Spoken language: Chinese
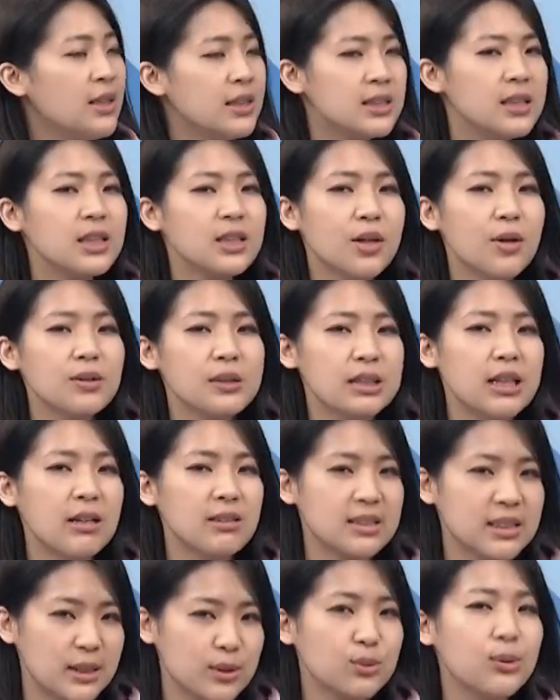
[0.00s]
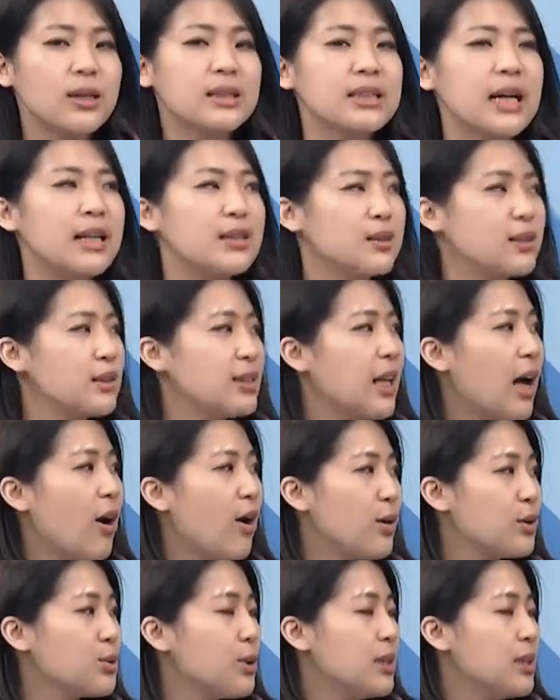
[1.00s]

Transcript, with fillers: 这个东西要精算才知道哈。